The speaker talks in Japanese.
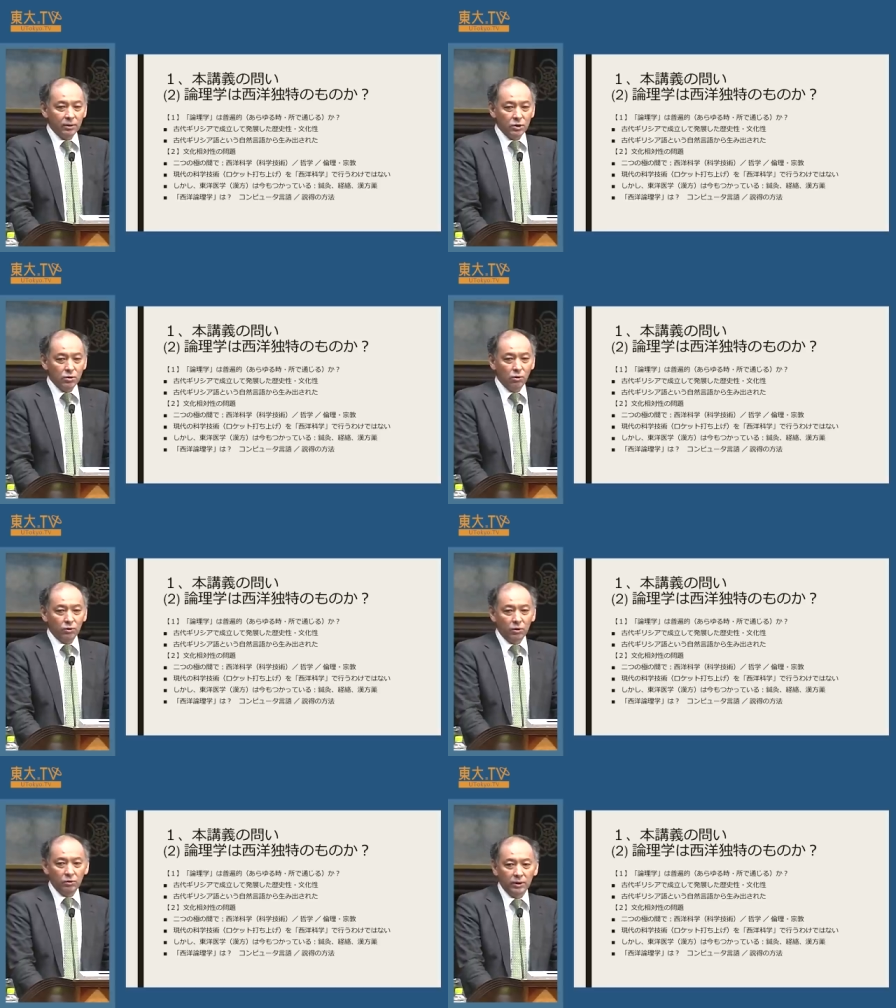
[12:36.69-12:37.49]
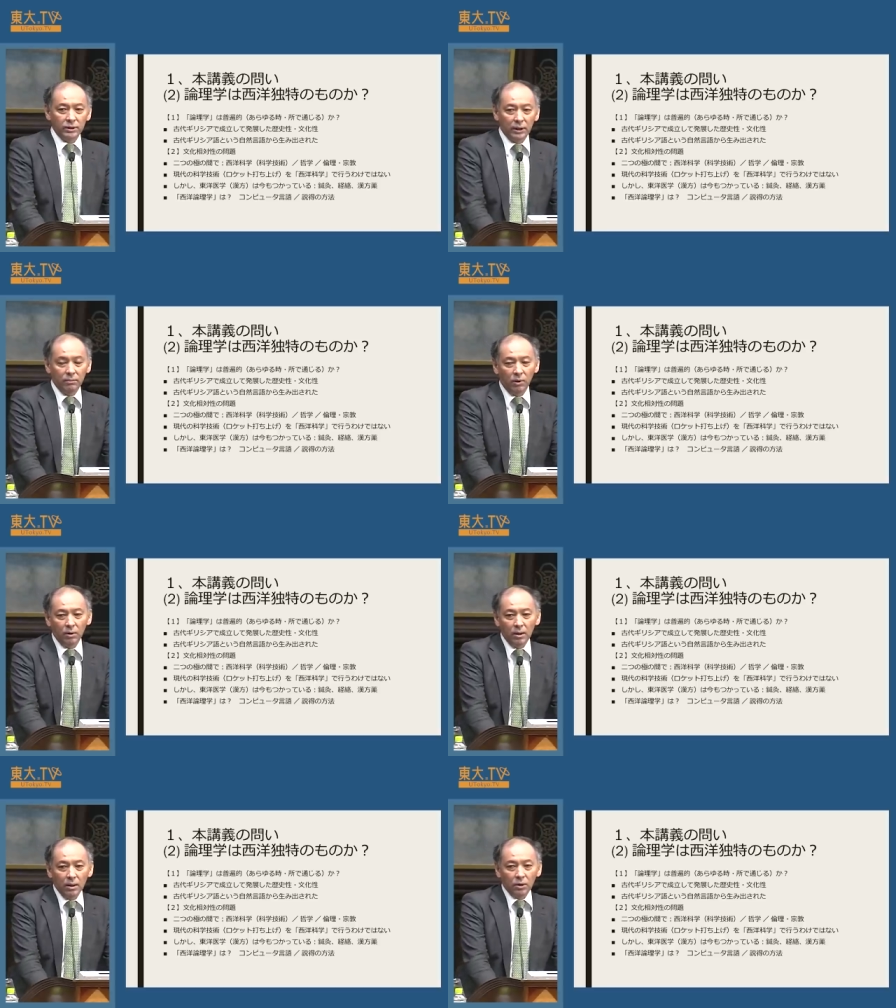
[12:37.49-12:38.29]
私ジョークで言うんですけど
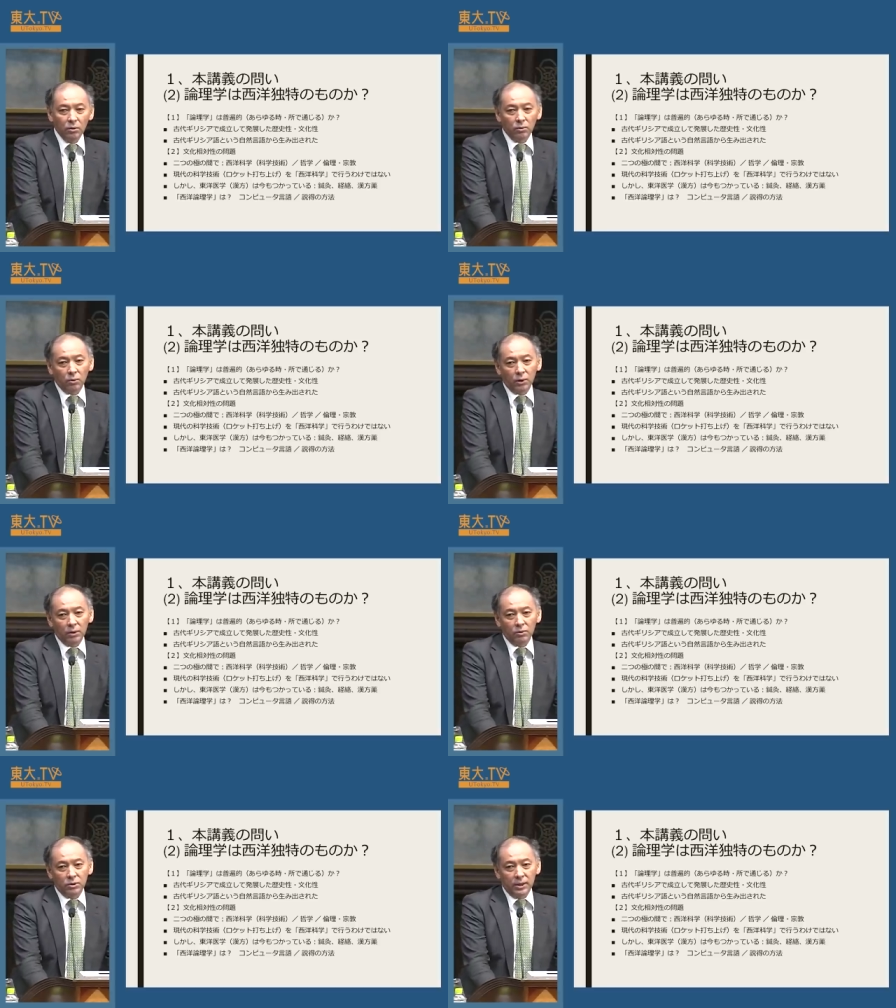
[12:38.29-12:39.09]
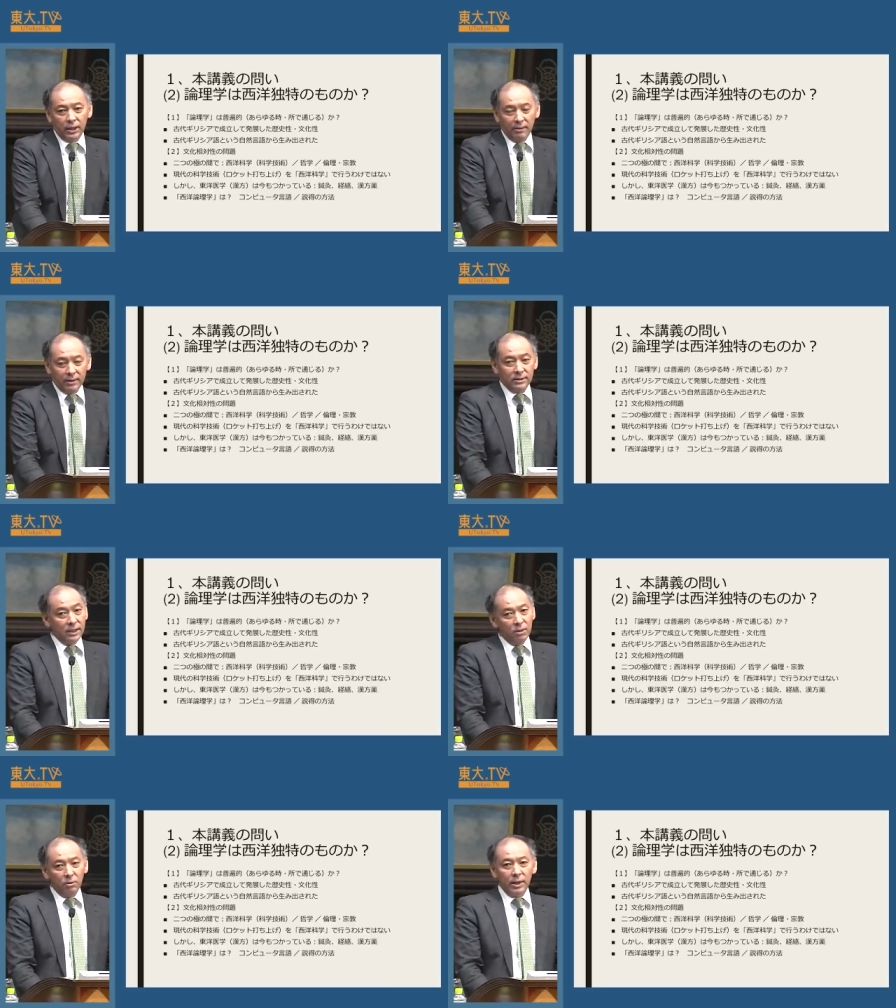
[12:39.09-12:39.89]
も今日のロケット打ち上げは
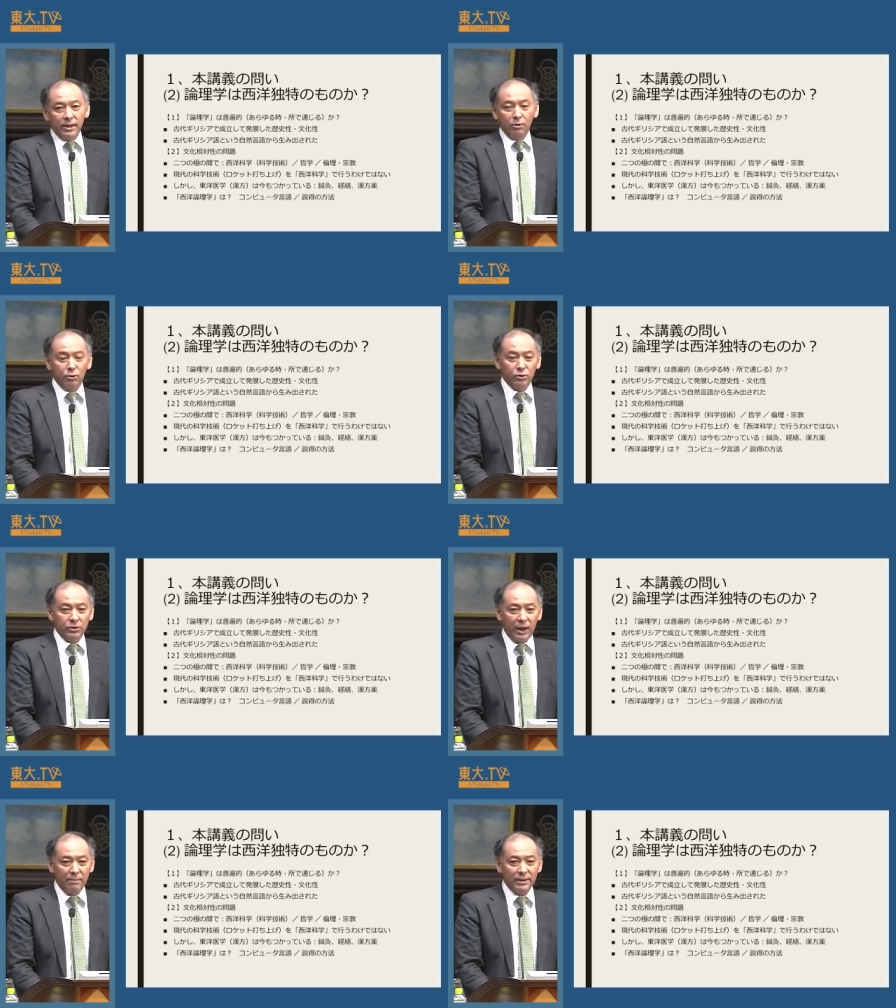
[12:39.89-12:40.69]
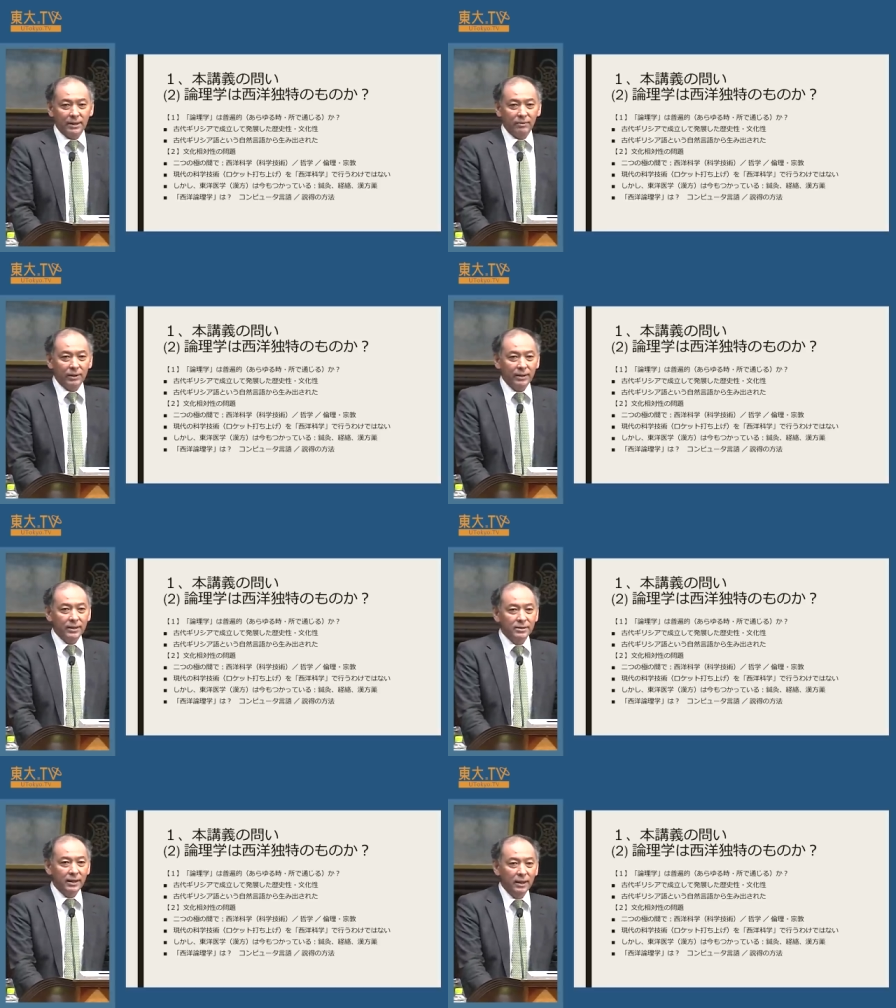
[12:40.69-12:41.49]
西洋科学を使いましたとか
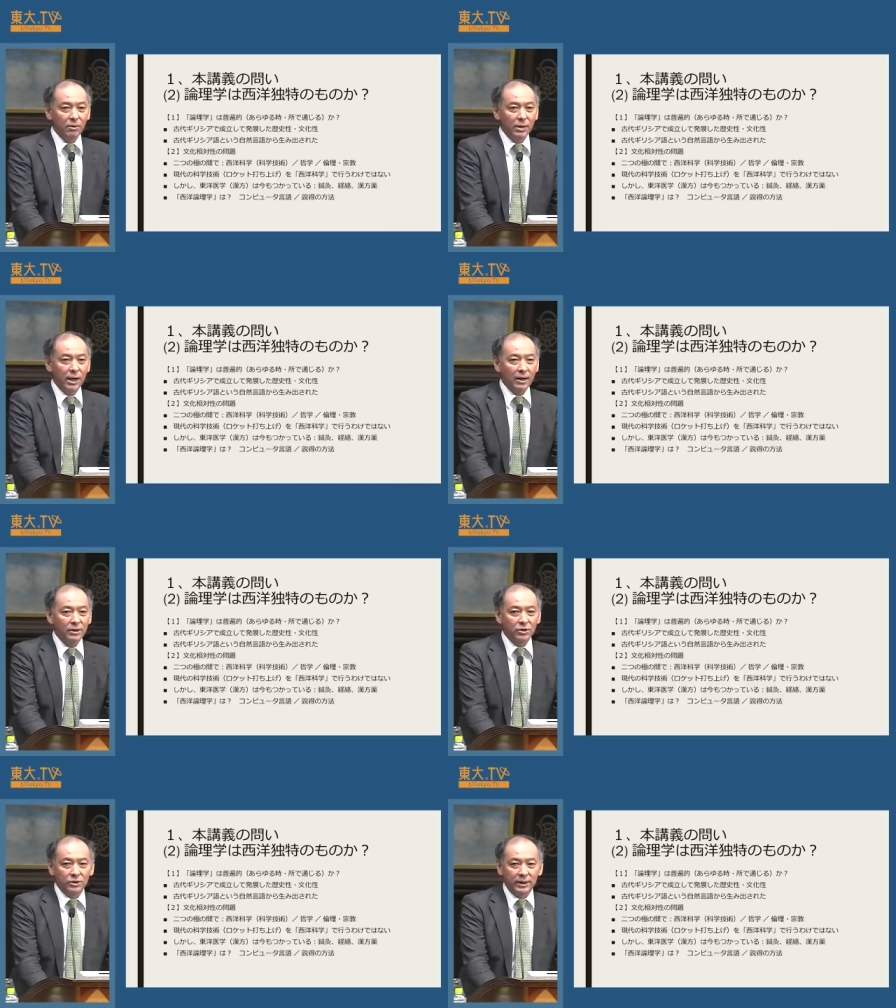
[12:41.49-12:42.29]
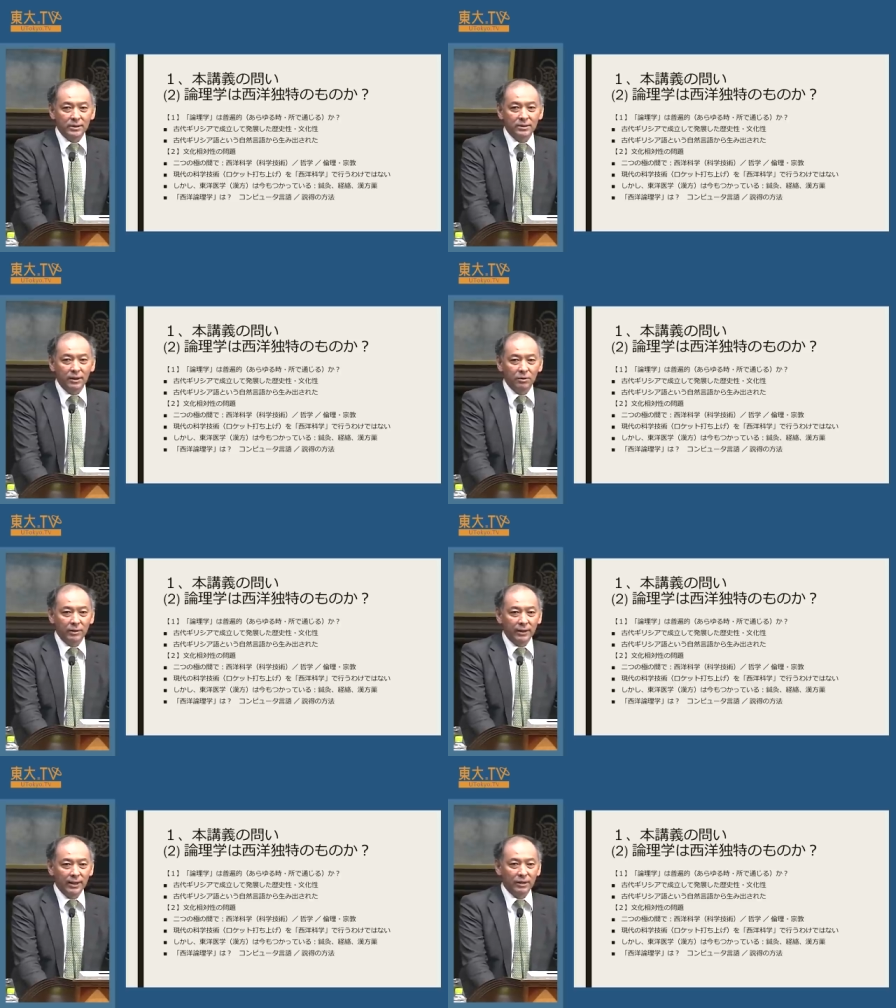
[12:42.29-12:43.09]
ね西洋科学技術ですっていう
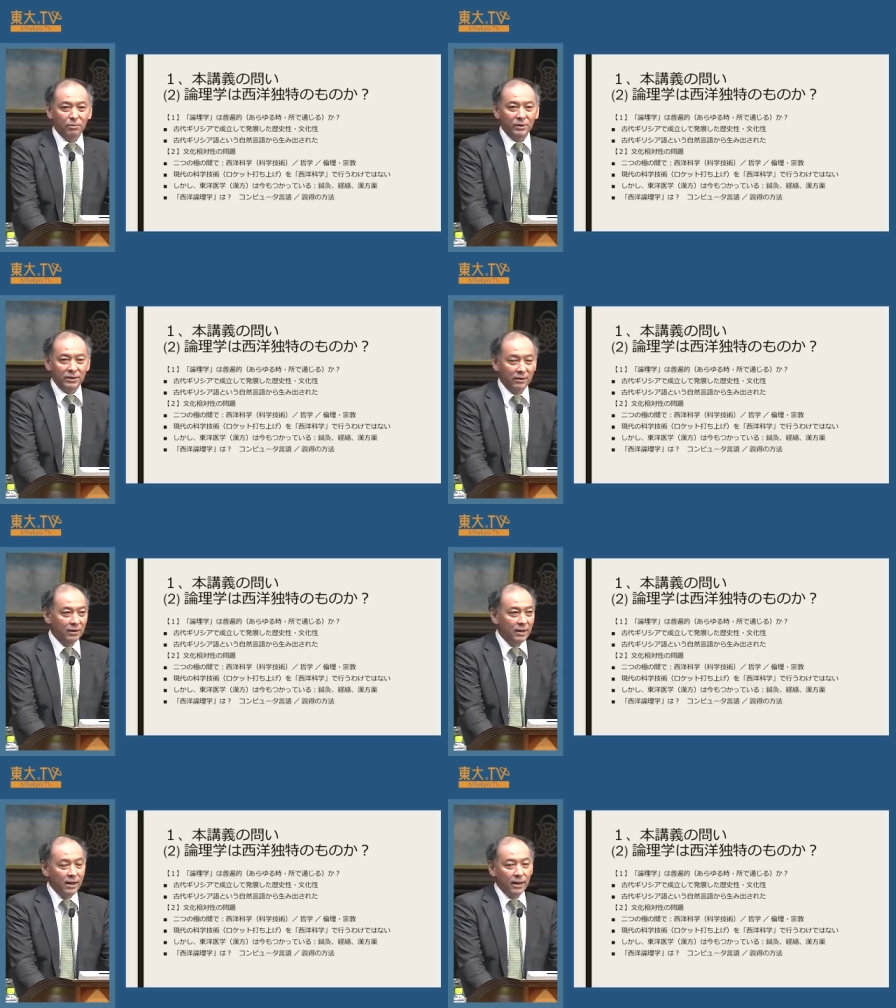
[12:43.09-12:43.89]
人はいないと思うんですよ。